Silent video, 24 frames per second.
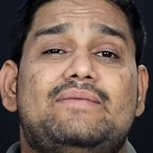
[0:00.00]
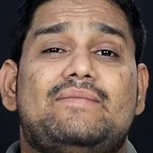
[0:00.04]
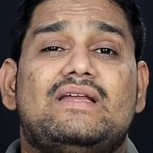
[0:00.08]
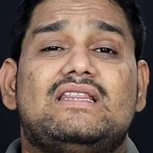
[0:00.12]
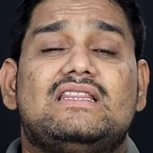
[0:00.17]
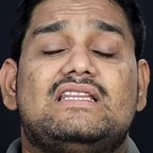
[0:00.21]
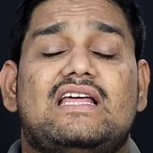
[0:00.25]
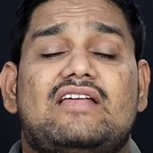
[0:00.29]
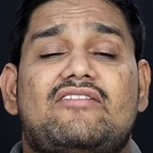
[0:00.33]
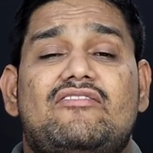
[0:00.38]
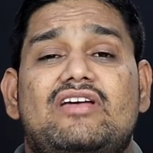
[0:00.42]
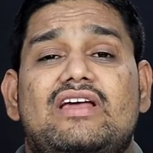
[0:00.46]
ఈ
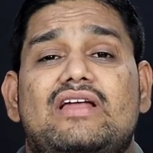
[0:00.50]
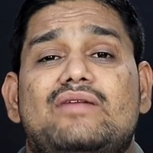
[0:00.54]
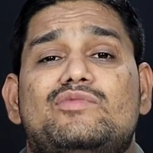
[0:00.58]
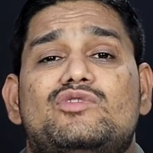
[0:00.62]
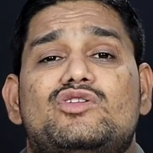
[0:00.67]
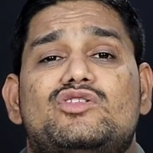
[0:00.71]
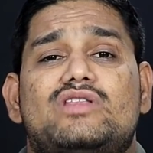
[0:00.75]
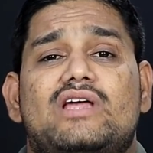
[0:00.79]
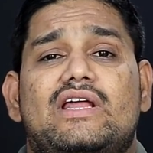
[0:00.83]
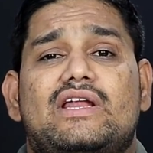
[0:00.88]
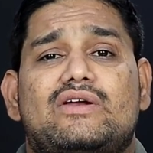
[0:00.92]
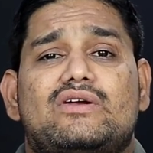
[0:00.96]
మంత్ ఇరవై
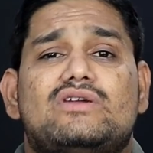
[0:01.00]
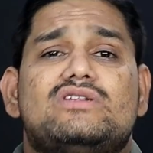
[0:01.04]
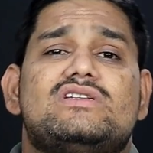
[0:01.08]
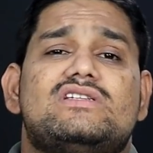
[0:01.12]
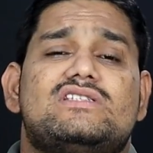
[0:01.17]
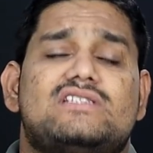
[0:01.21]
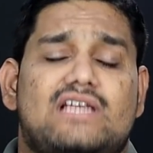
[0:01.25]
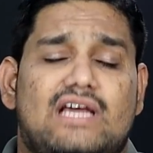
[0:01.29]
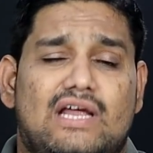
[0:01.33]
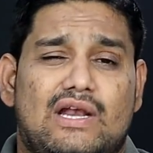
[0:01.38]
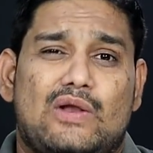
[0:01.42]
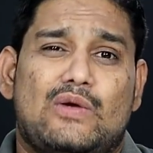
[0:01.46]
ఎనిమిదో తారీఖు నుంచి
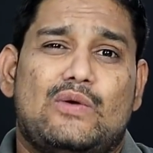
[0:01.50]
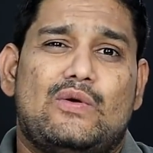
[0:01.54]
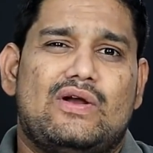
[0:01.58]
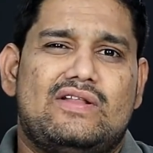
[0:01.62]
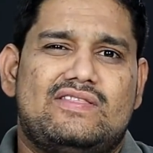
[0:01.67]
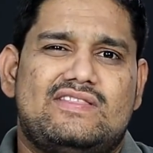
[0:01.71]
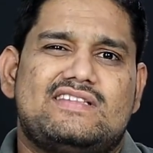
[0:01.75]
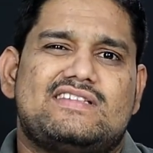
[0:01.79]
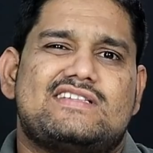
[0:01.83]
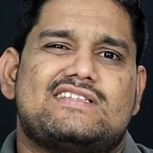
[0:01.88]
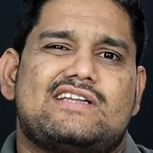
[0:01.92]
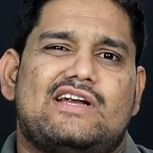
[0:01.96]
సేల్లో
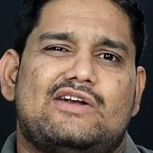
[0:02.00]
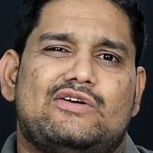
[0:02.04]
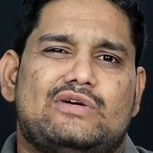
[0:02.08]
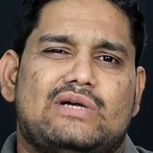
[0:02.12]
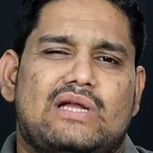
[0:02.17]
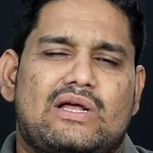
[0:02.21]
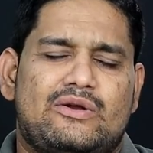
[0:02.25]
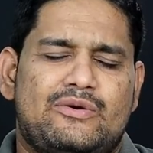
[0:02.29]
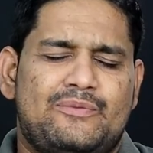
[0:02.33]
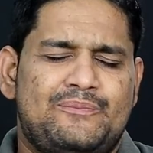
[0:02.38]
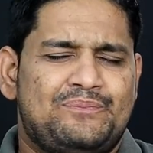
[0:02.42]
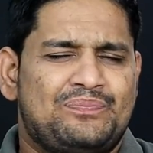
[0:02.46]
కూడా
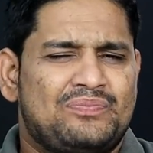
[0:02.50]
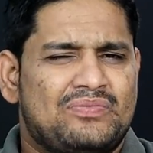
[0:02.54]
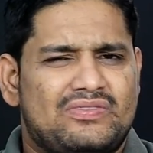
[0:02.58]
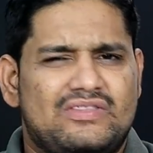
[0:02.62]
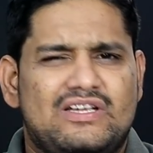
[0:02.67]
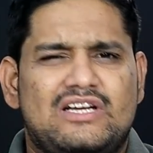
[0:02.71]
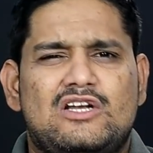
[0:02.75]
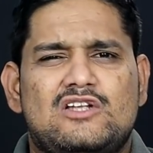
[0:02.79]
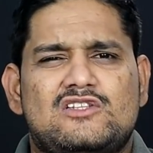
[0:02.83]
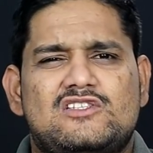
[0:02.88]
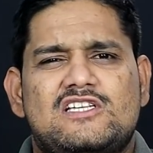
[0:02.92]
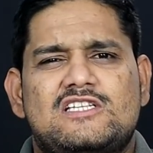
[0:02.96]
తీసుకురానున్నారు
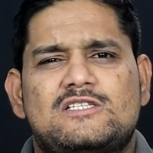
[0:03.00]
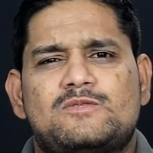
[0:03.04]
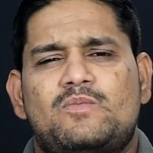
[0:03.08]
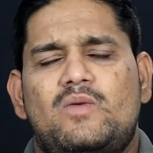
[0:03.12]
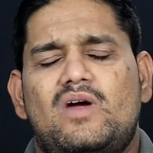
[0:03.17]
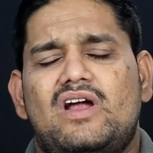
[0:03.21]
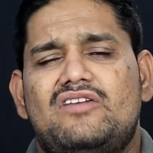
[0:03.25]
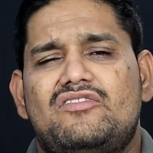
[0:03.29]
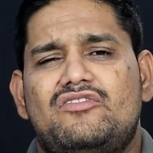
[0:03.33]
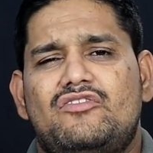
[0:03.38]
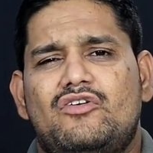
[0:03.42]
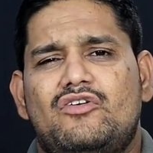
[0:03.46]
దీంట్లో సిక్స్ పాయింట్